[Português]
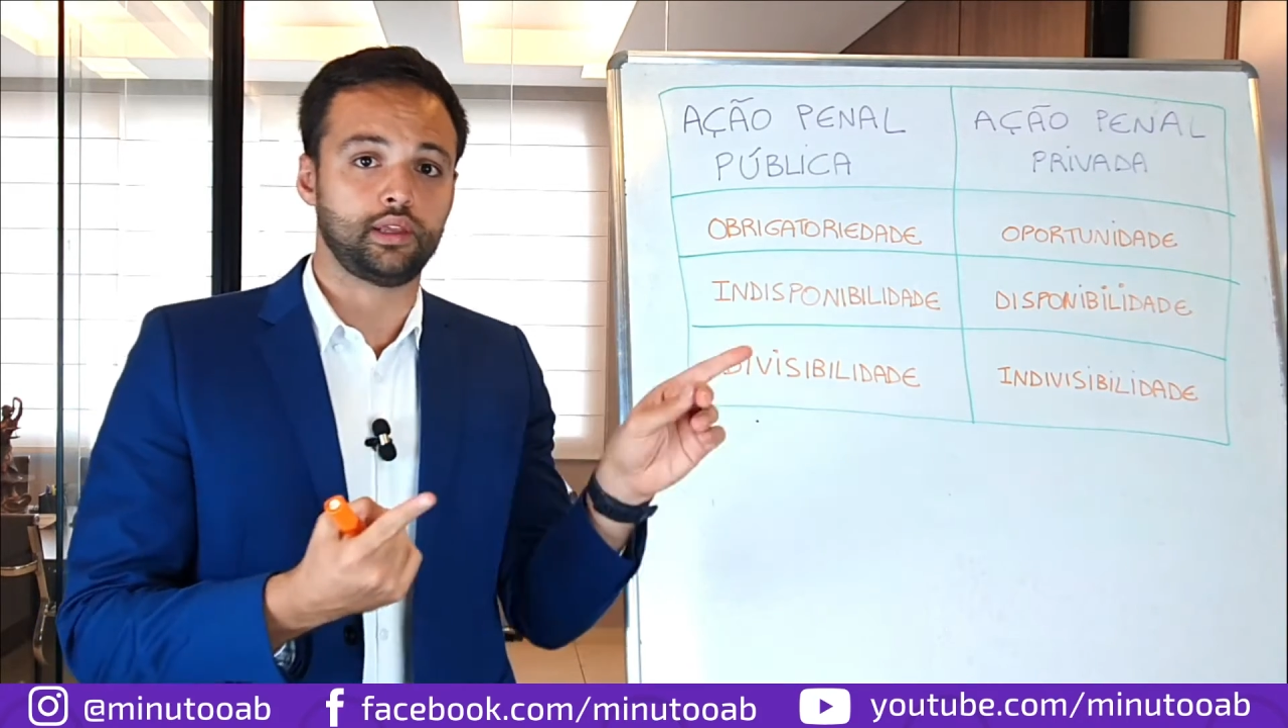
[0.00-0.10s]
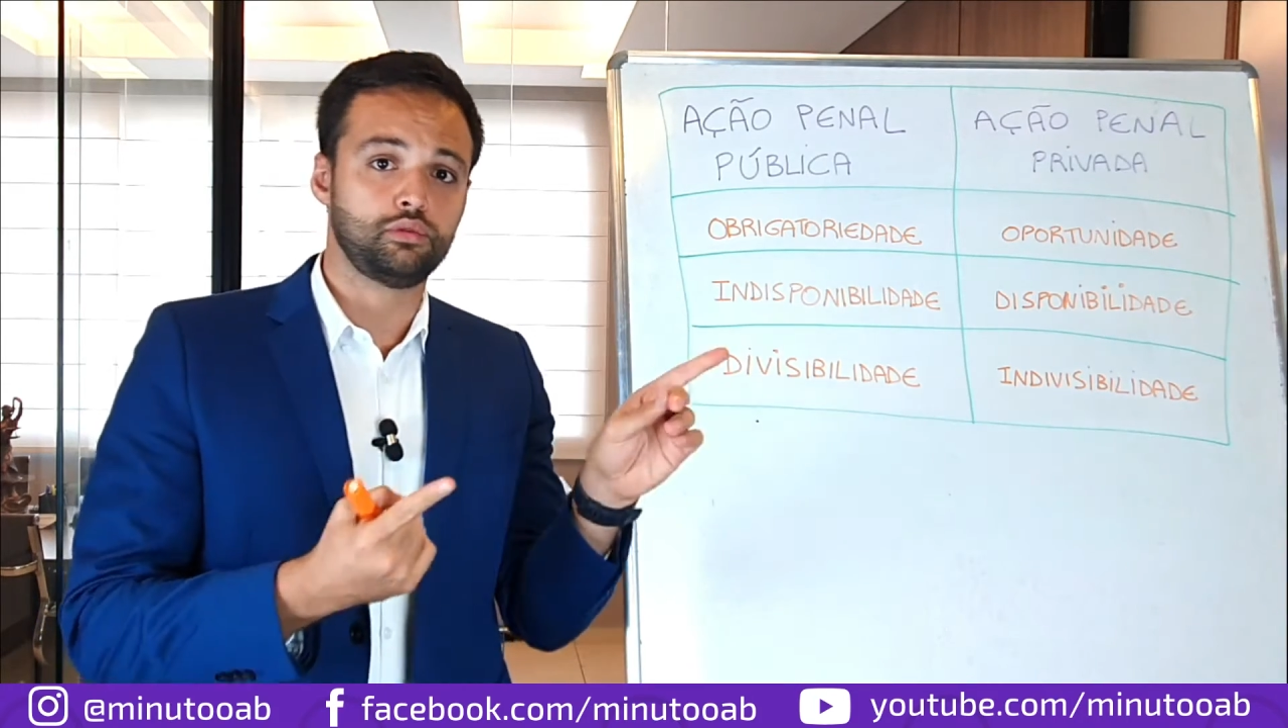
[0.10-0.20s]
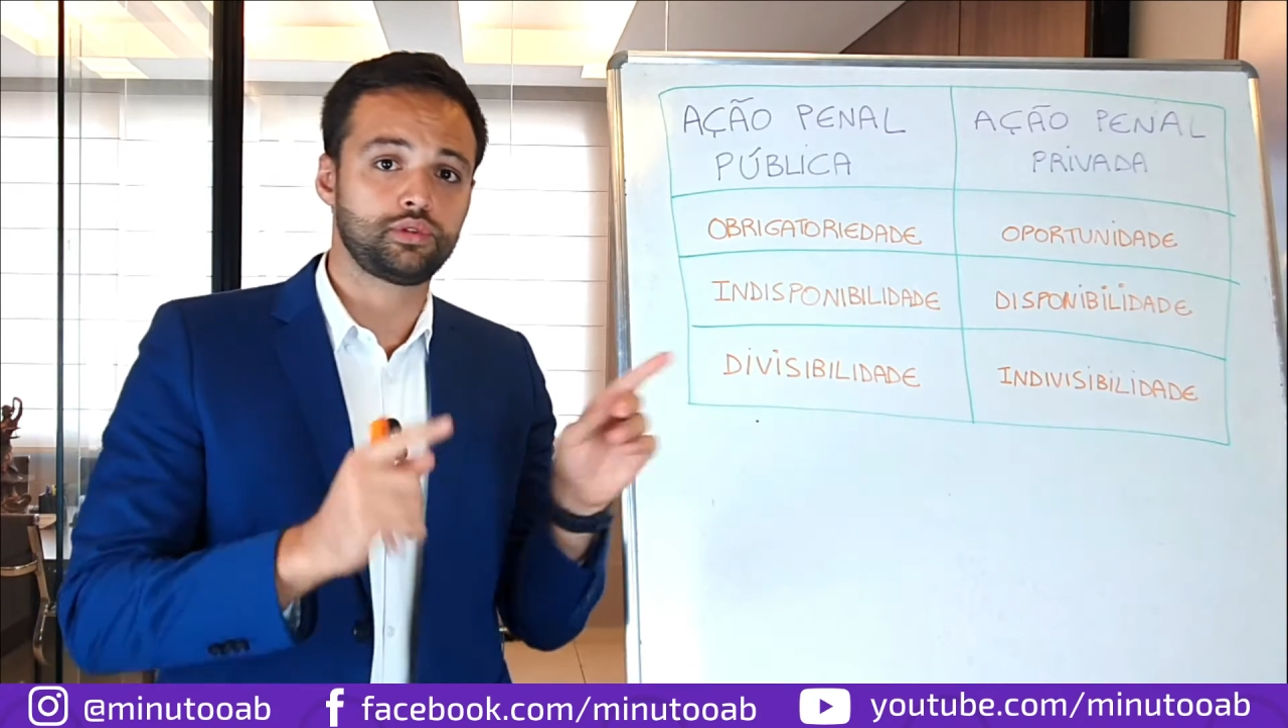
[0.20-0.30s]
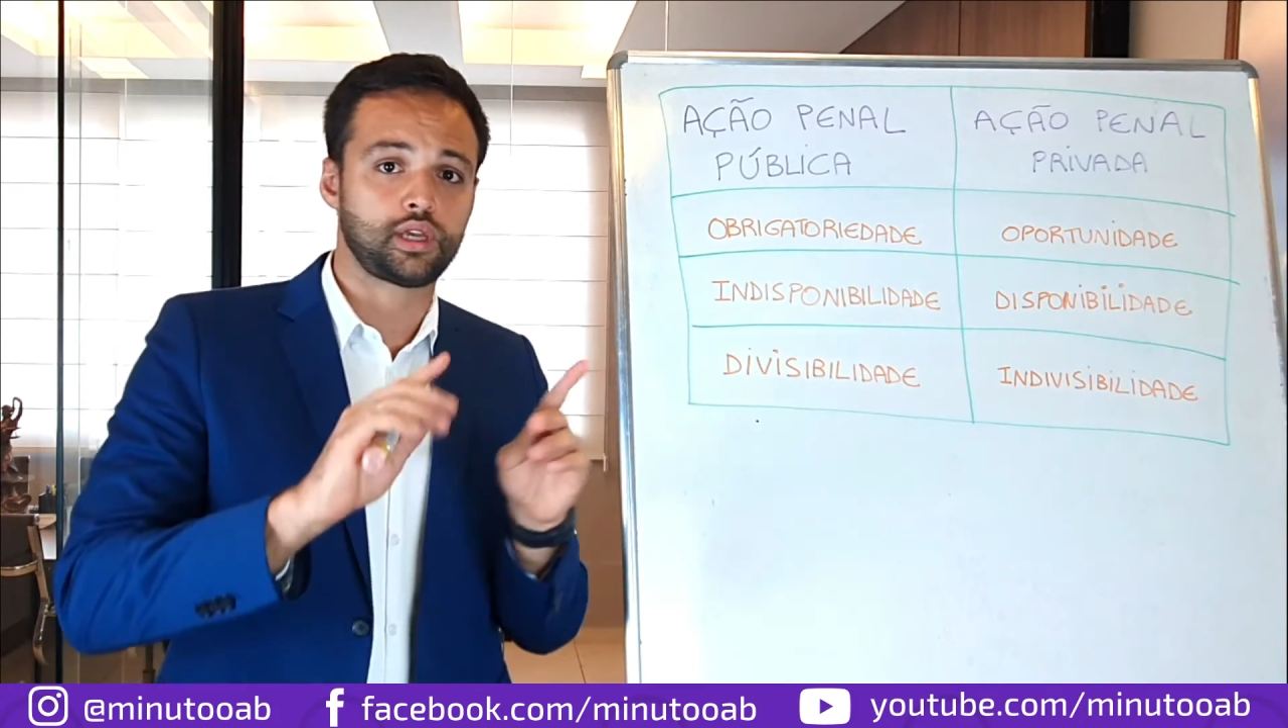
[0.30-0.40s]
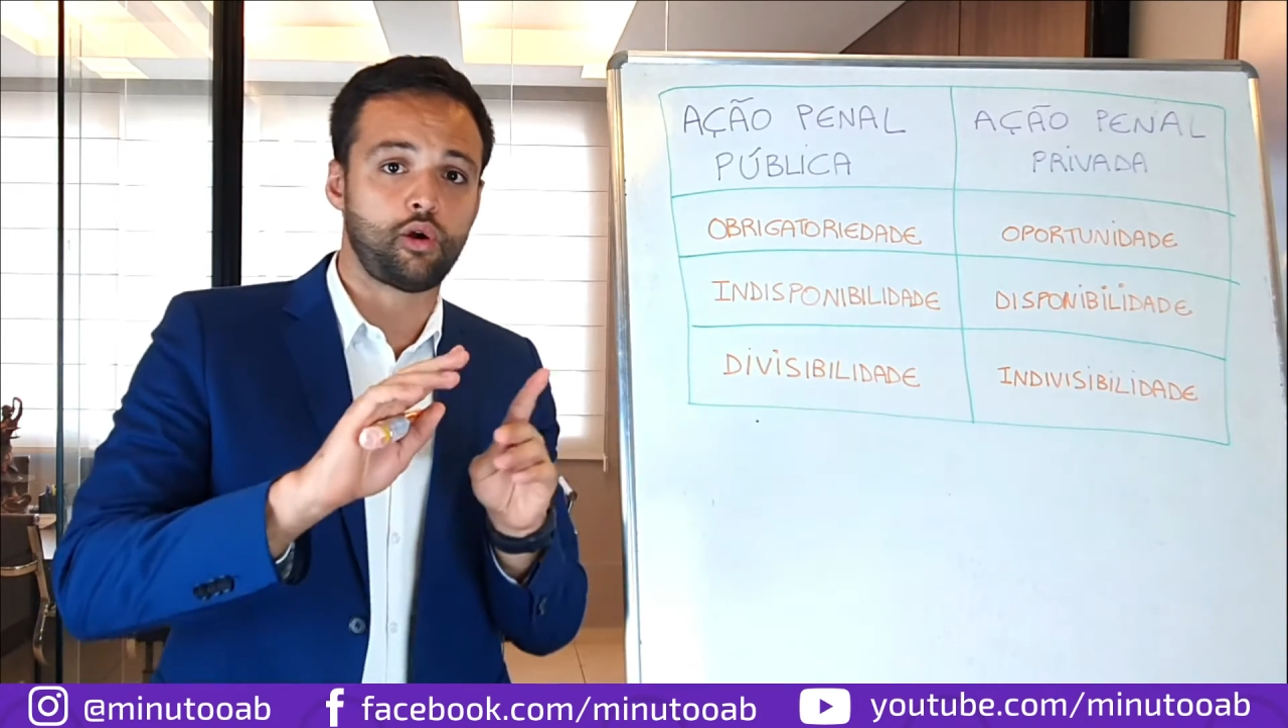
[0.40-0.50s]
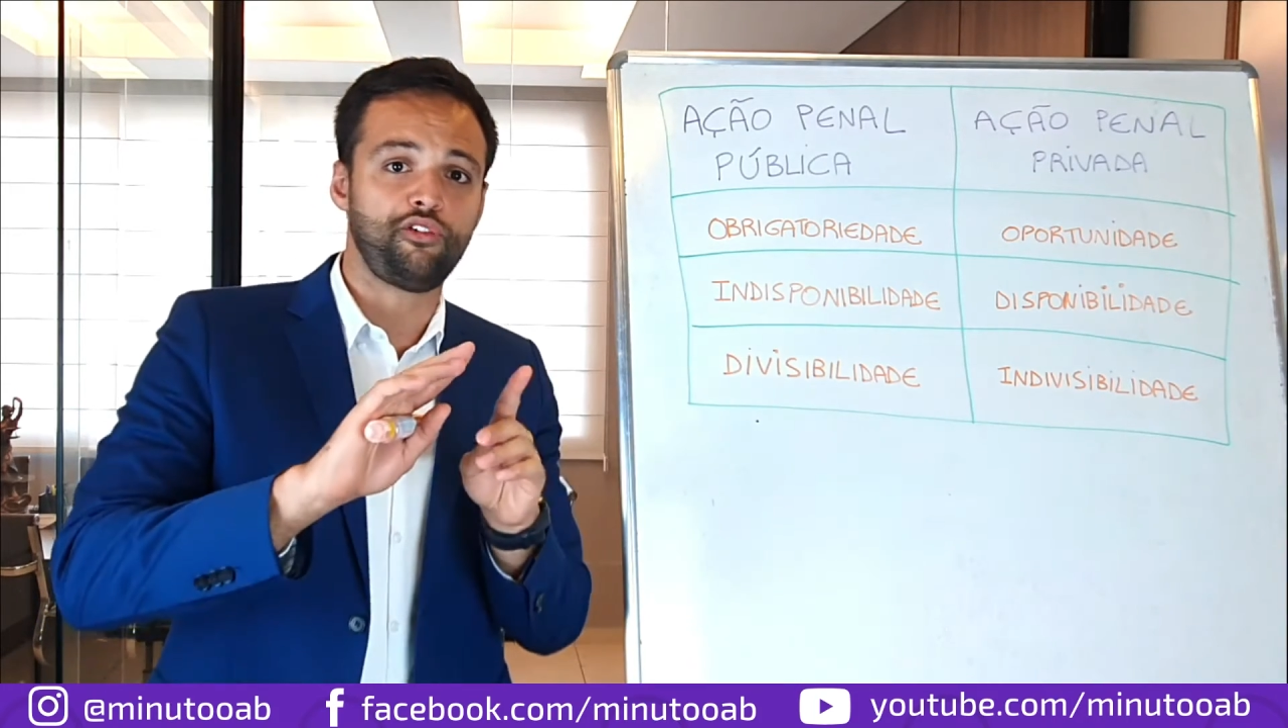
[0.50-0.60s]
denúncia,